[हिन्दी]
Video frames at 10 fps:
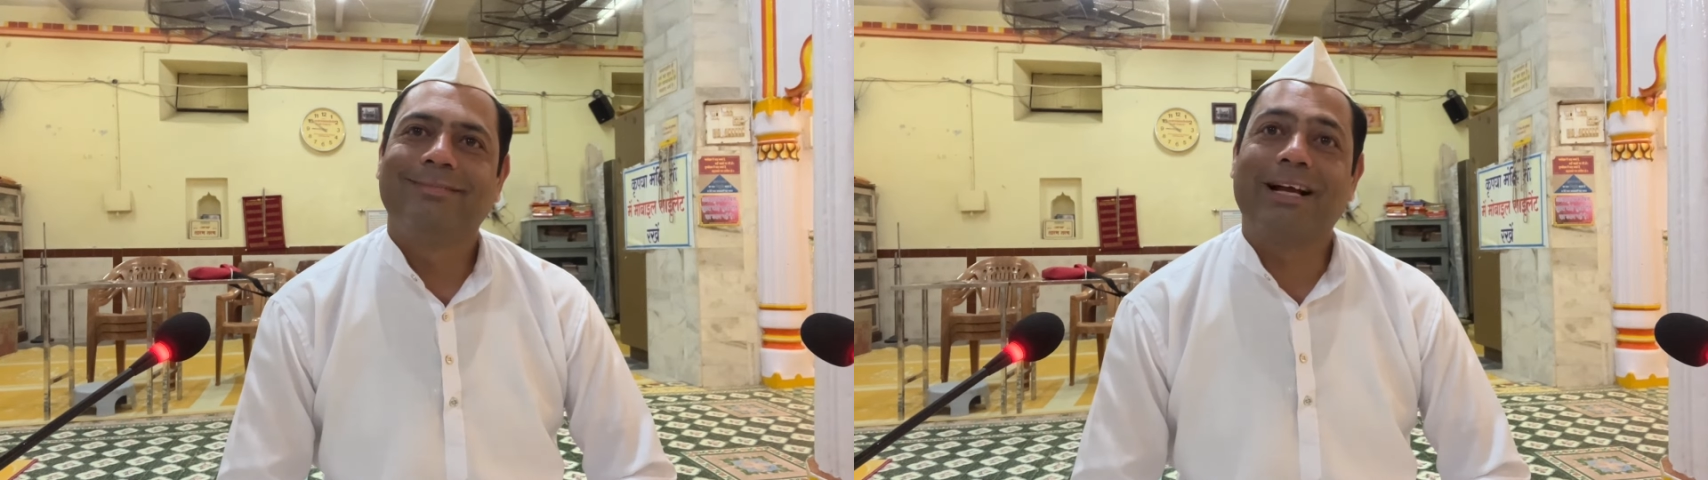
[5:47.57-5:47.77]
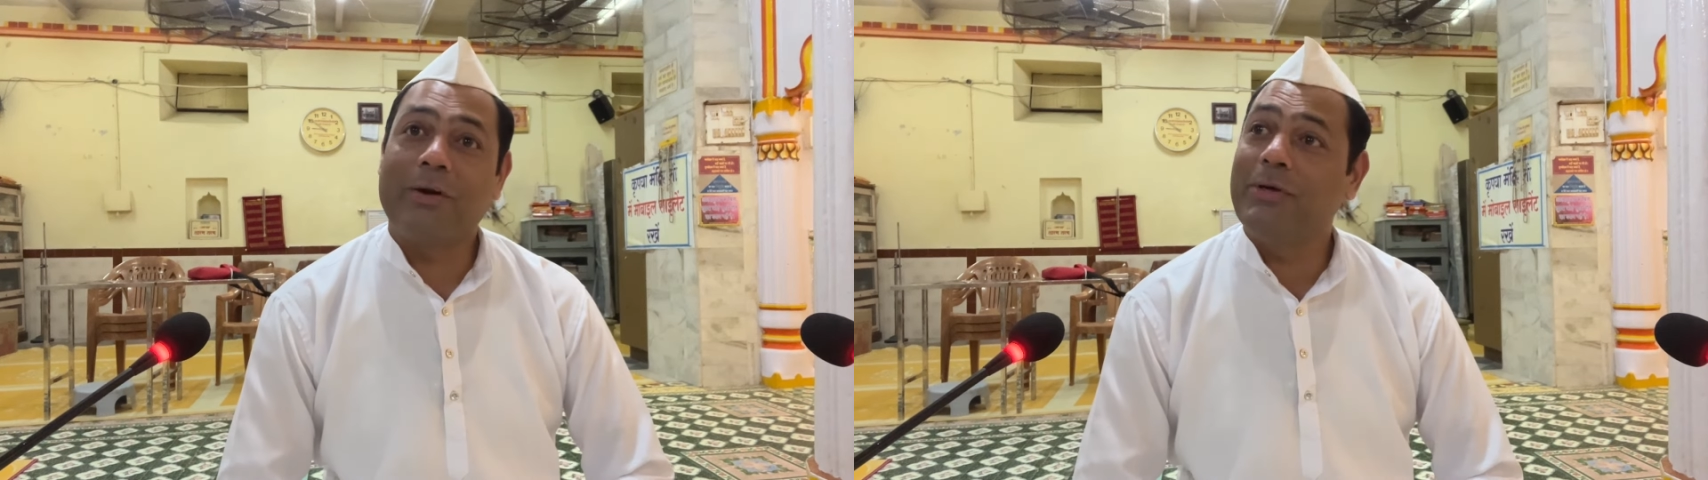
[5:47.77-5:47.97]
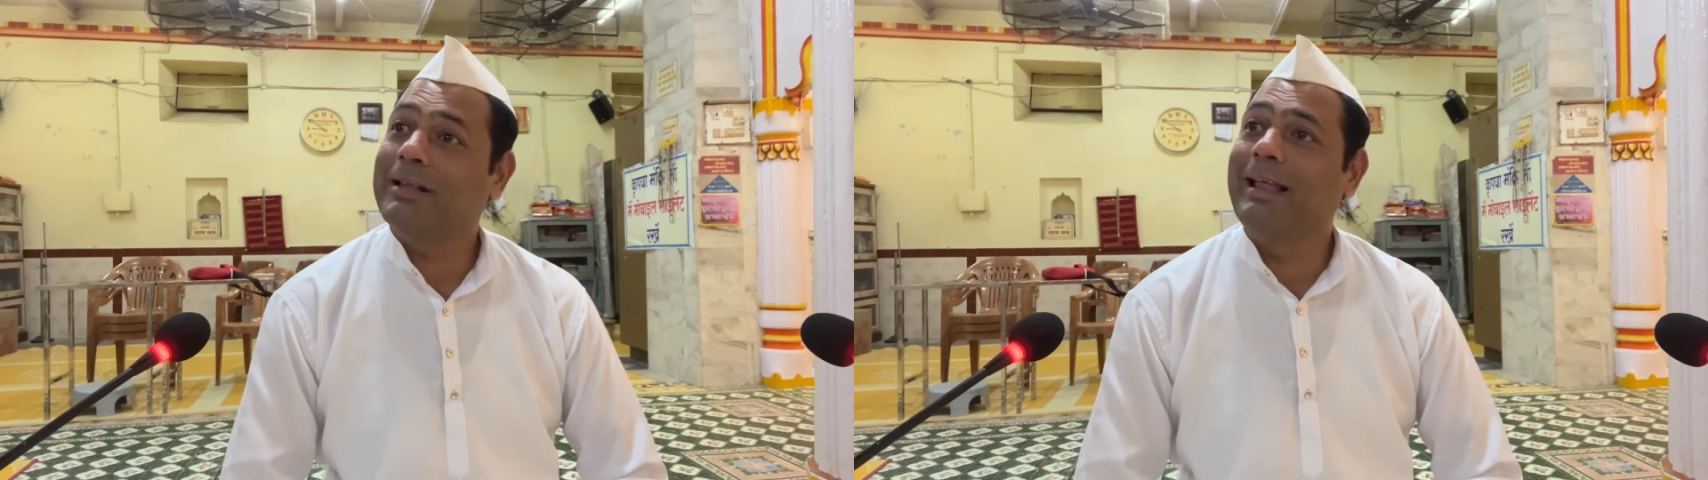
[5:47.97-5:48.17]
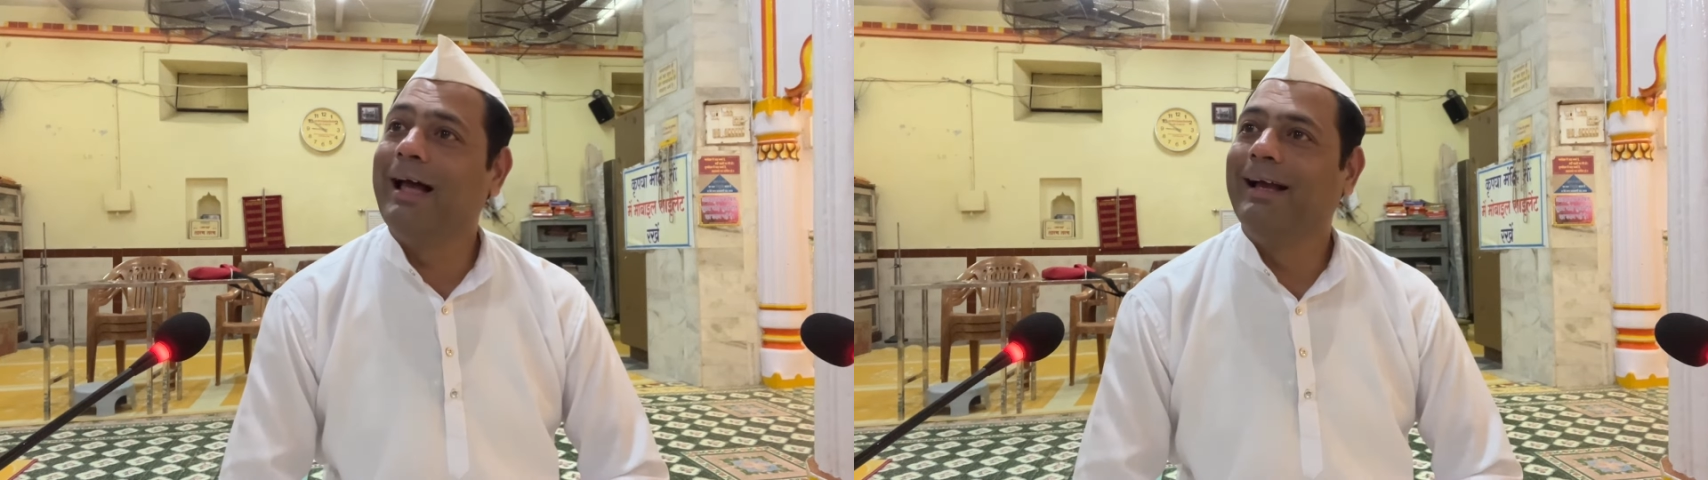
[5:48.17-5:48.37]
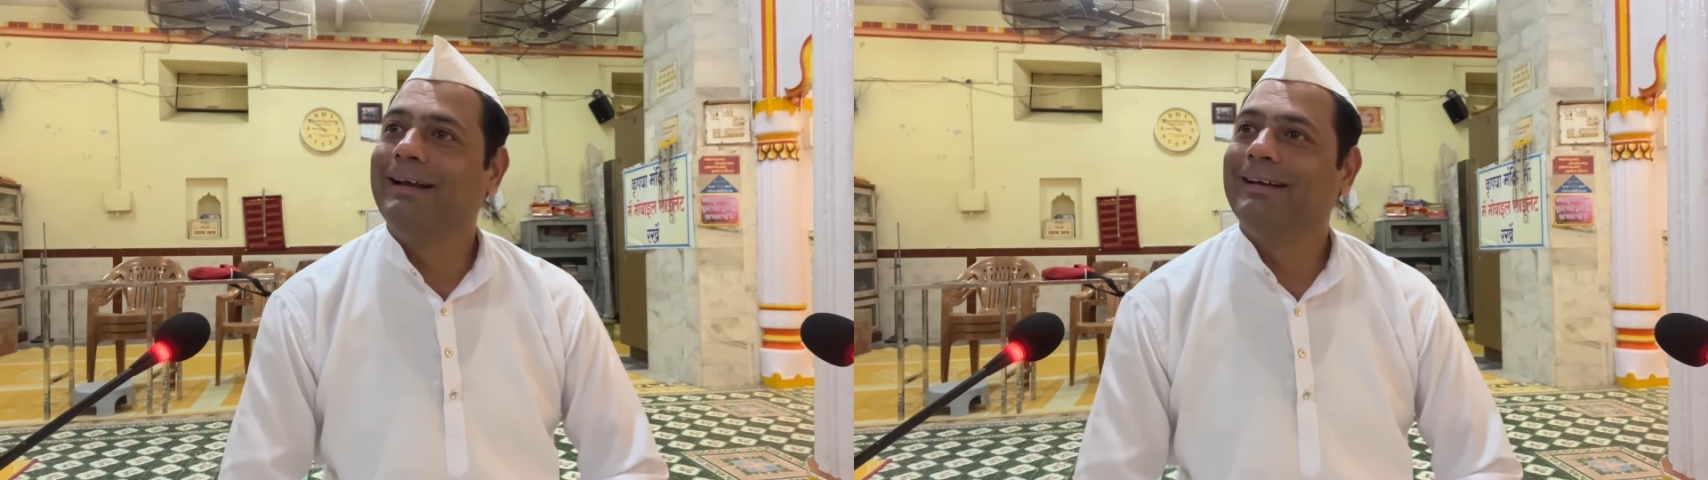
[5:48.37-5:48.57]
कर
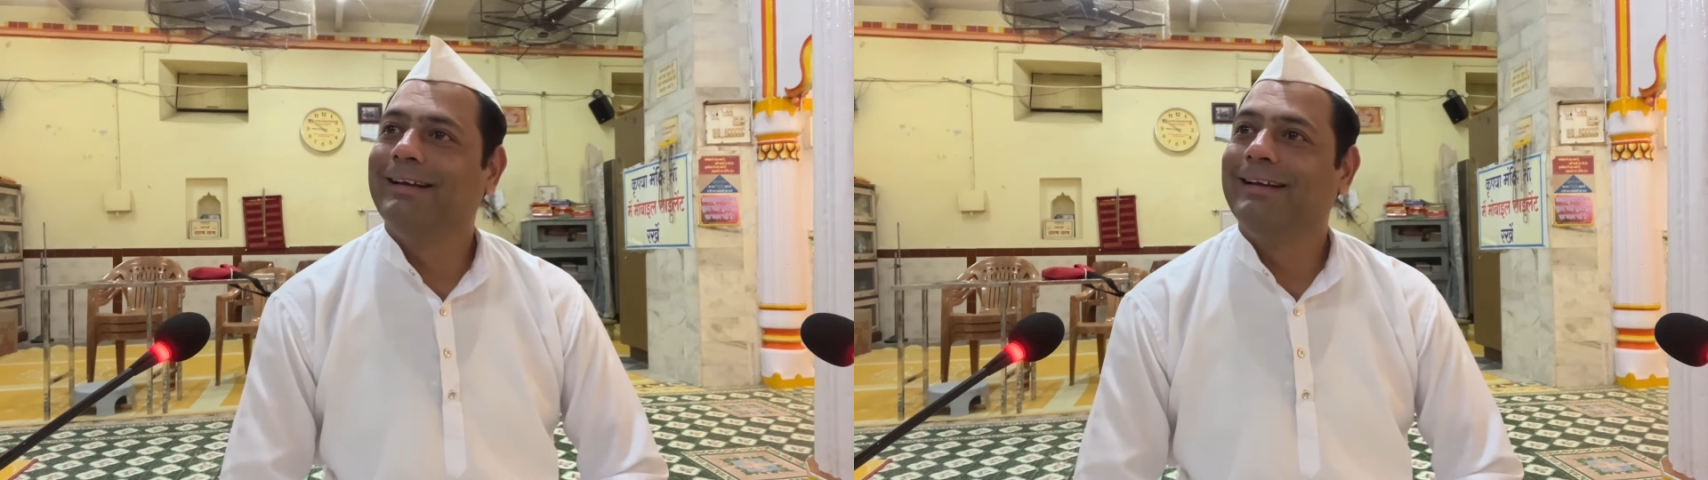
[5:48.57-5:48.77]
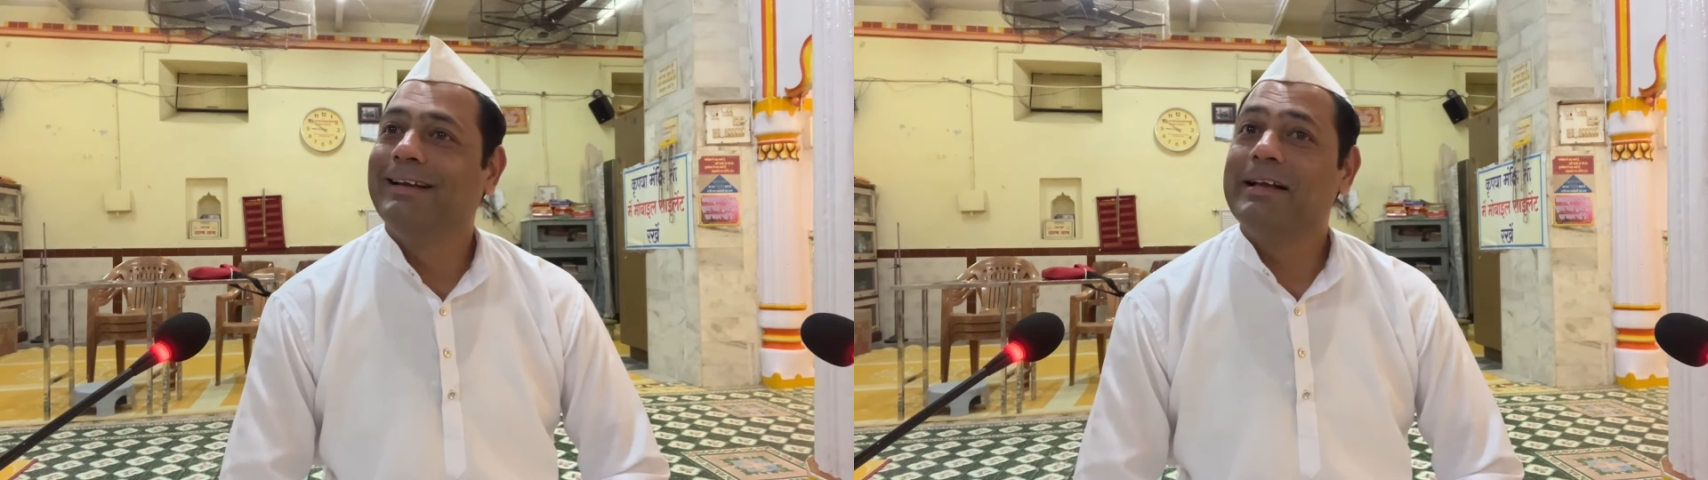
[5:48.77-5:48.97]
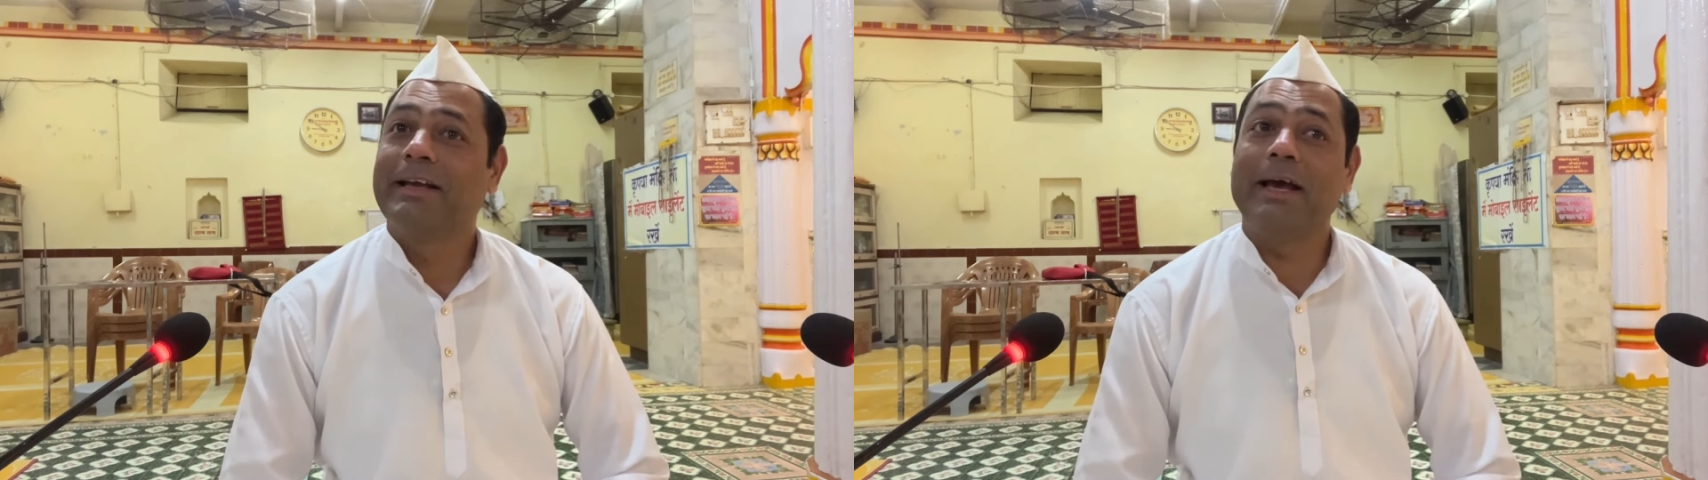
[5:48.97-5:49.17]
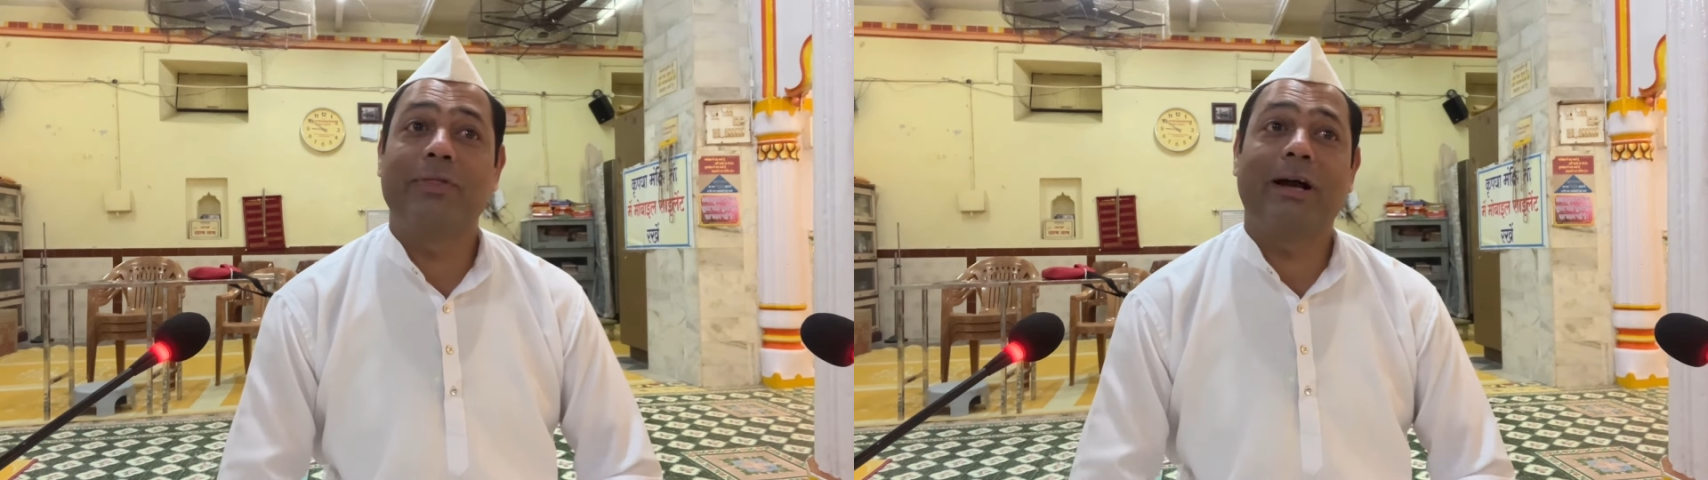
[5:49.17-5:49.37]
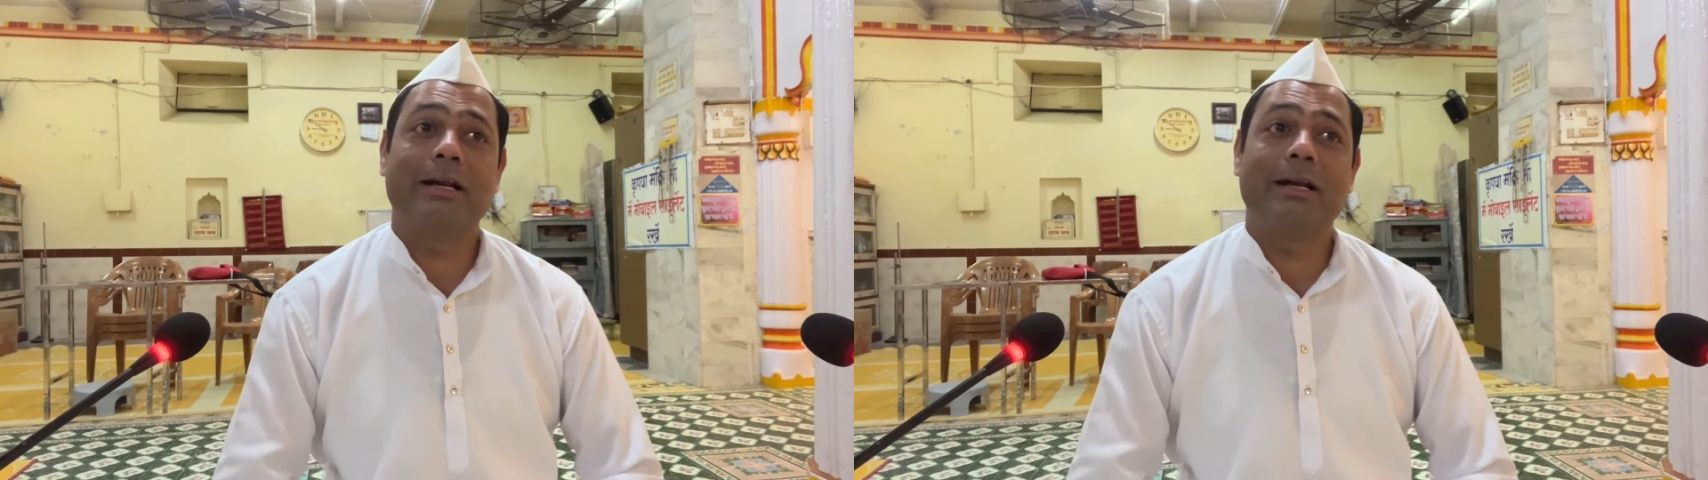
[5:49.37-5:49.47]
सकता है कैसे